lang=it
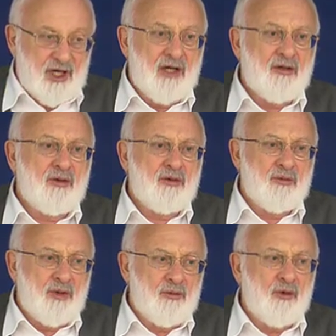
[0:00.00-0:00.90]
una
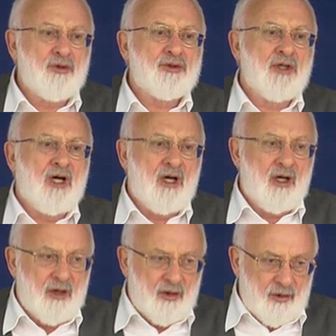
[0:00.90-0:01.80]
questione della forza
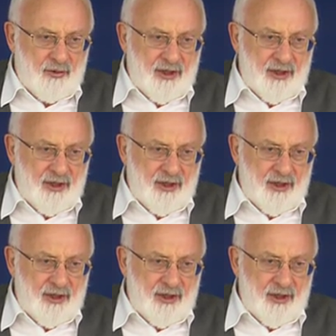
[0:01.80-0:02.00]
superiore.